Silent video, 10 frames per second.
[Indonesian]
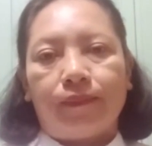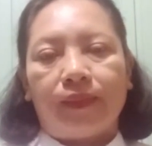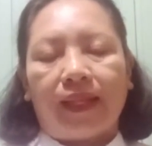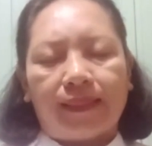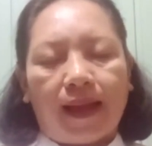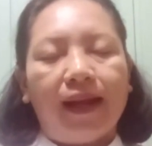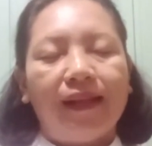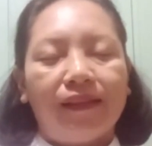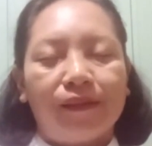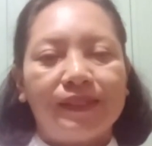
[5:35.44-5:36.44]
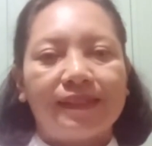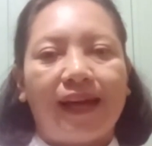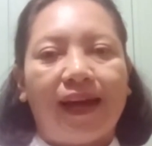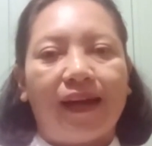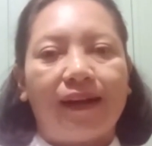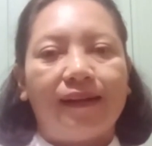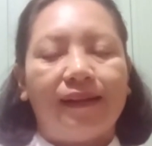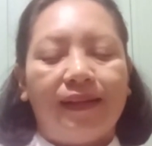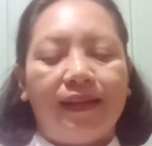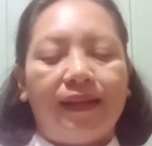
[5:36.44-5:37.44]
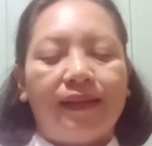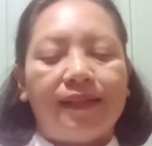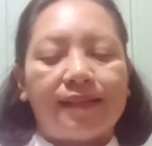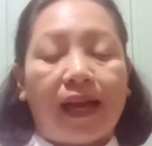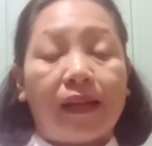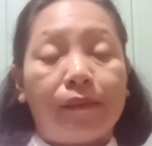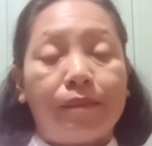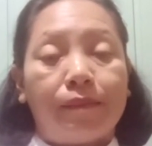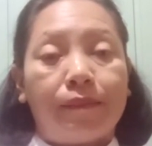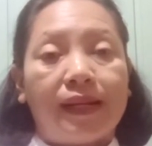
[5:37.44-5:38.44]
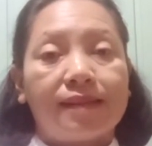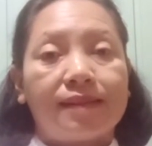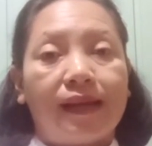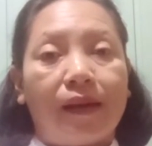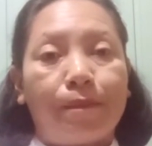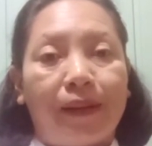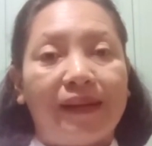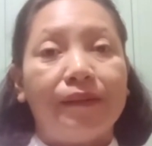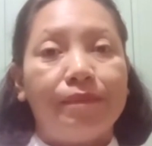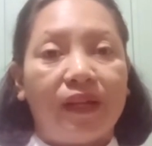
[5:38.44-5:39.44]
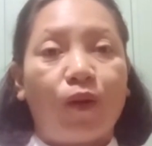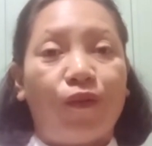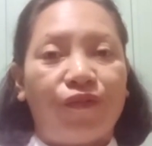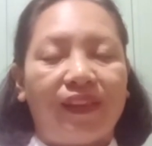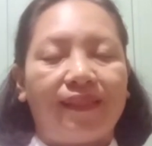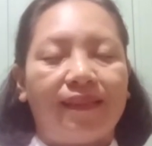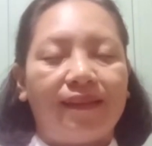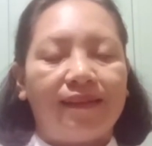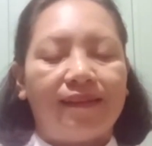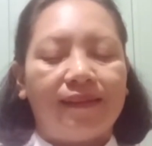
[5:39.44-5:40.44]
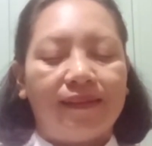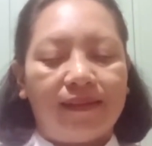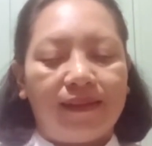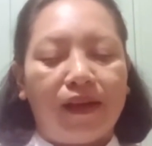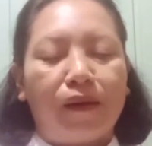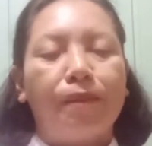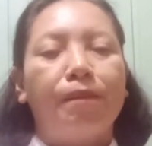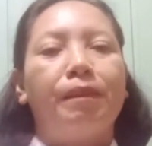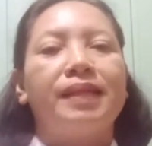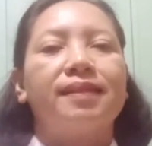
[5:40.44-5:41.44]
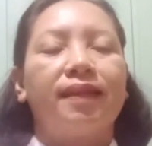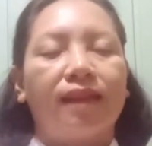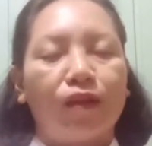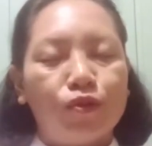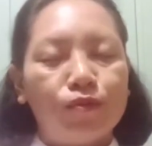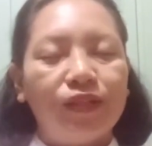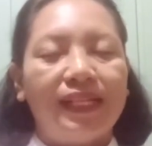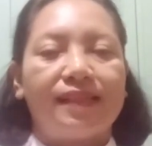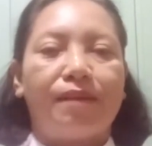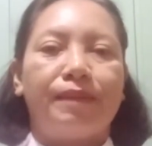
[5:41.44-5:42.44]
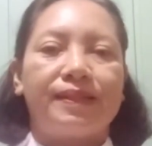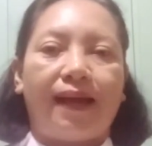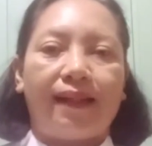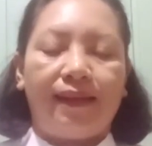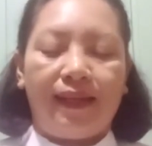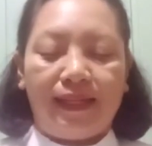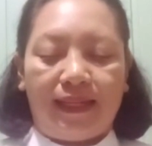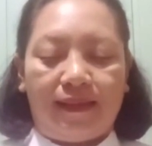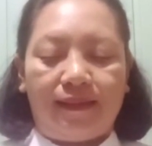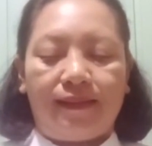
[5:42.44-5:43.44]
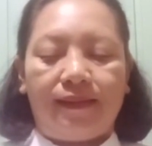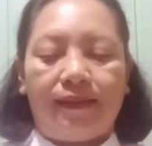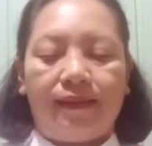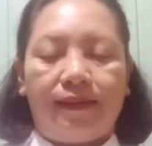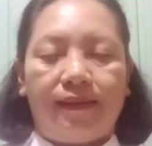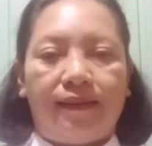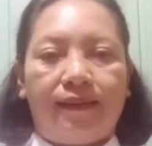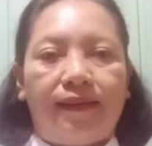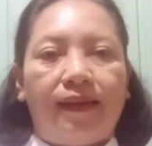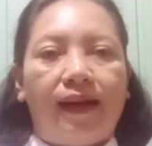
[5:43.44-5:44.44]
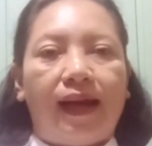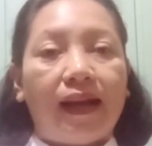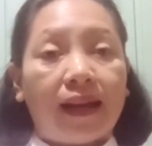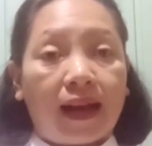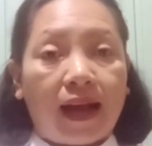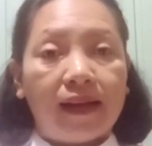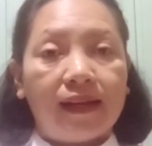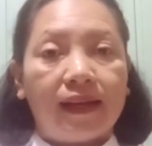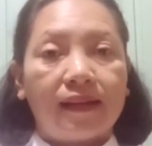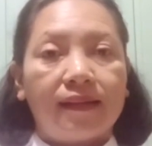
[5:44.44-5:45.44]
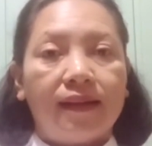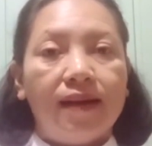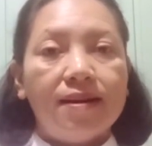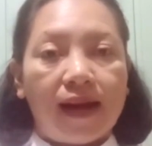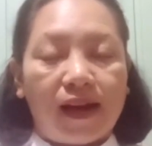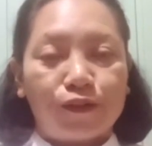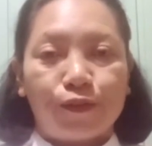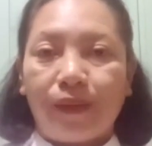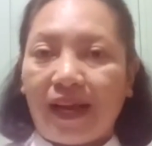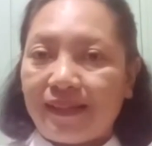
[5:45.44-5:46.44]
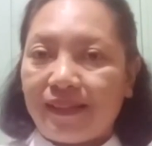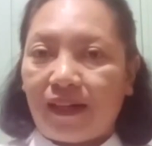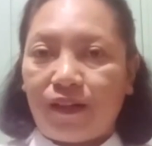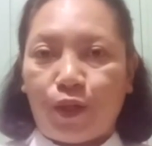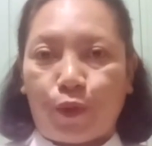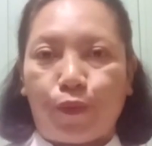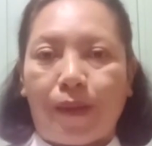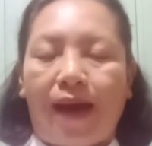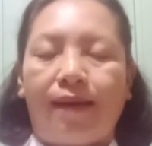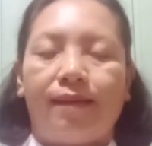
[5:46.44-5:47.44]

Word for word: Tantangan terbesar di saat masa pandemi COVID yang masih kita gumuli sampai saat ini, anak-anak harus belajar di rumah.